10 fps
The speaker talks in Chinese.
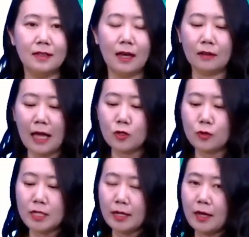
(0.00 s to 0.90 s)
好，大家
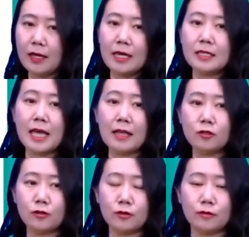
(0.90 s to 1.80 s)
注意这个
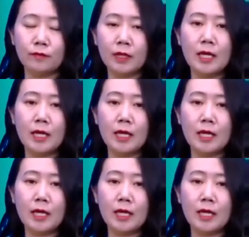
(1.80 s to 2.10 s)
intend to do。